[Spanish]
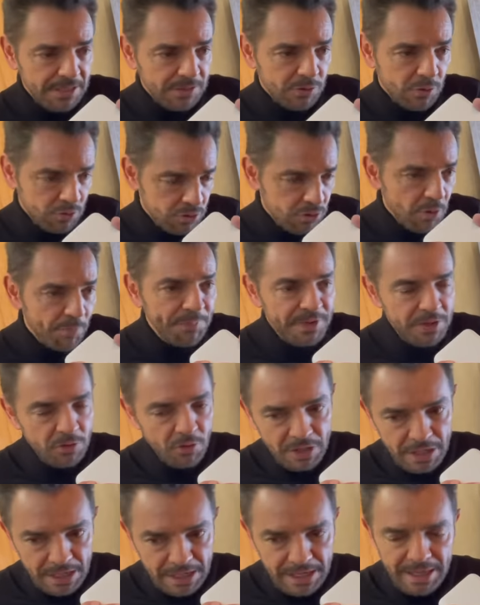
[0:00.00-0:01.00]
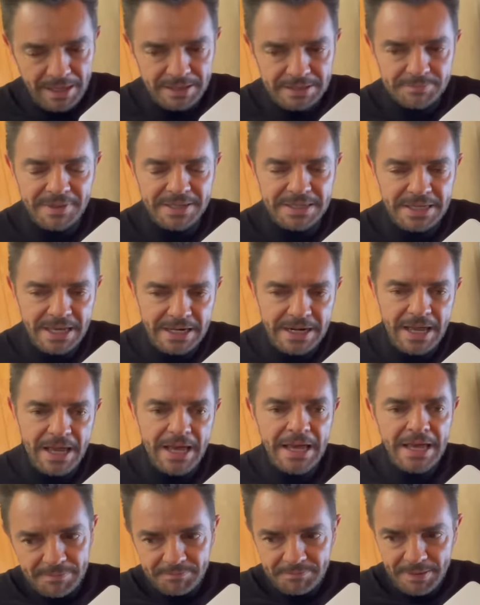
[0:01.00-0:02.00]
Entonces yo pido que cada
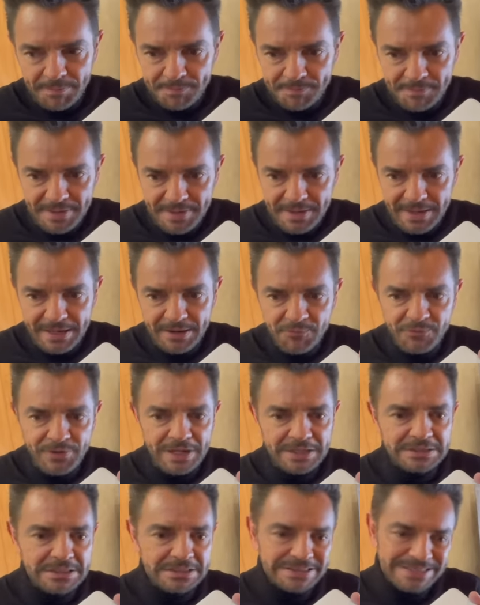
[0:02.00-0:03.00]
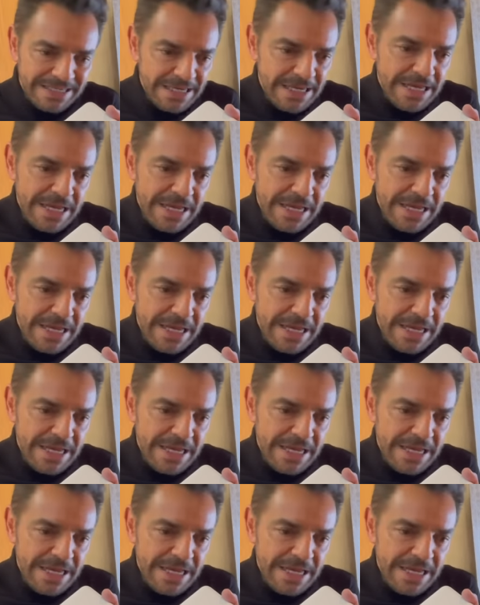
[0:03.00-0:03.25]
mañana me, me dejen frases